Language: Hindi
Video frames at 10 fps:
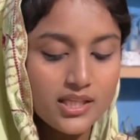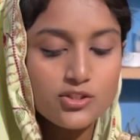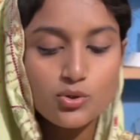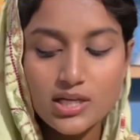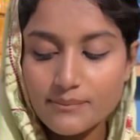थी
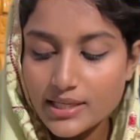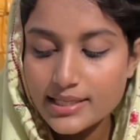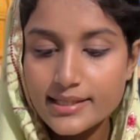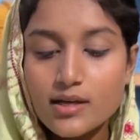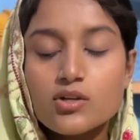जो कि हमने
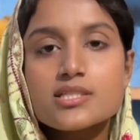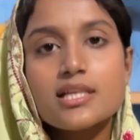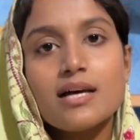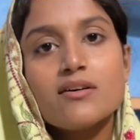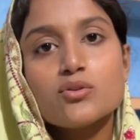ली है और
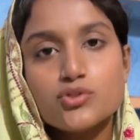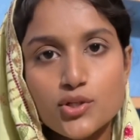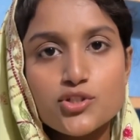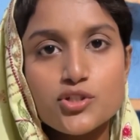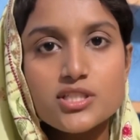इसके अलावा कुछ
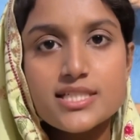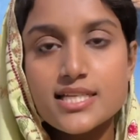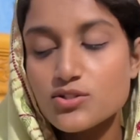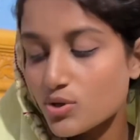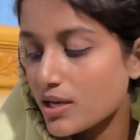छोटी छोटी
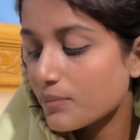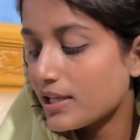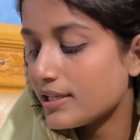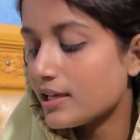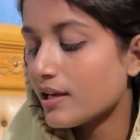चीज़ें जो कि
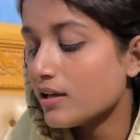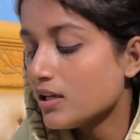हमने ली हैं